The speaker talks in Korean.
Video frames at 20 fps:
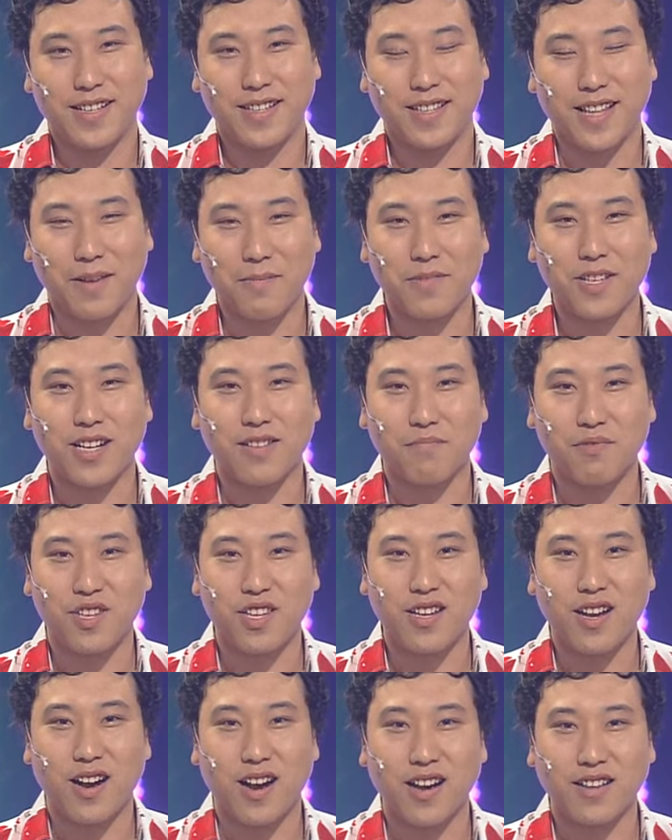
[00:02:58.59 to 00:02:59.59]
남자는
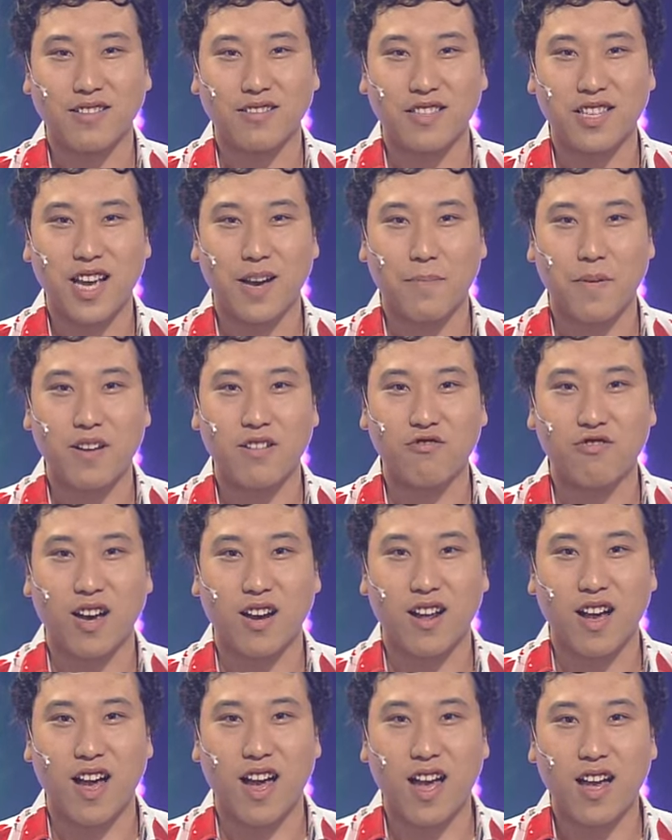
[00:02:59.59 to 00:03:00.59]
비위가 강해서 네 앞에 있는 줄
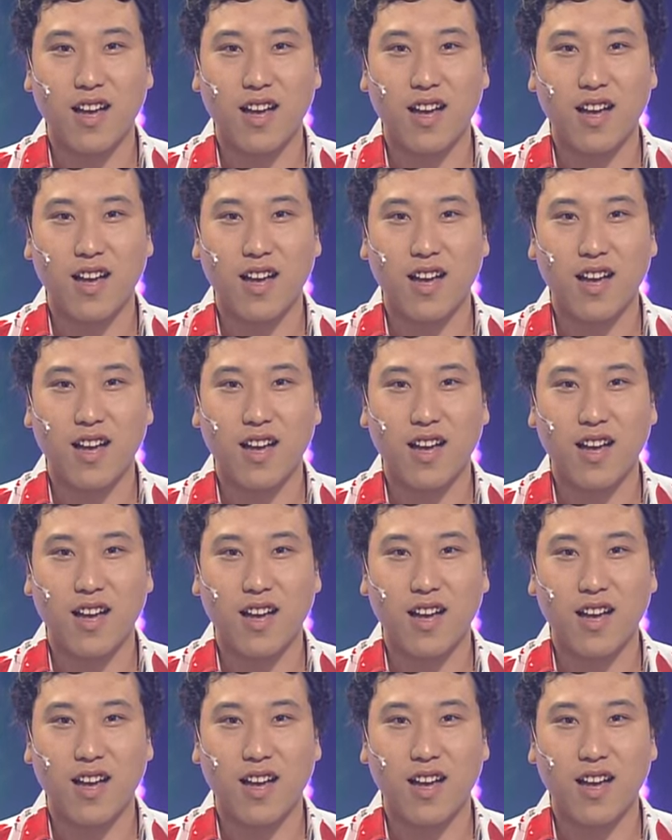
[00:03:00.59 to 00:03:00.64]
알아?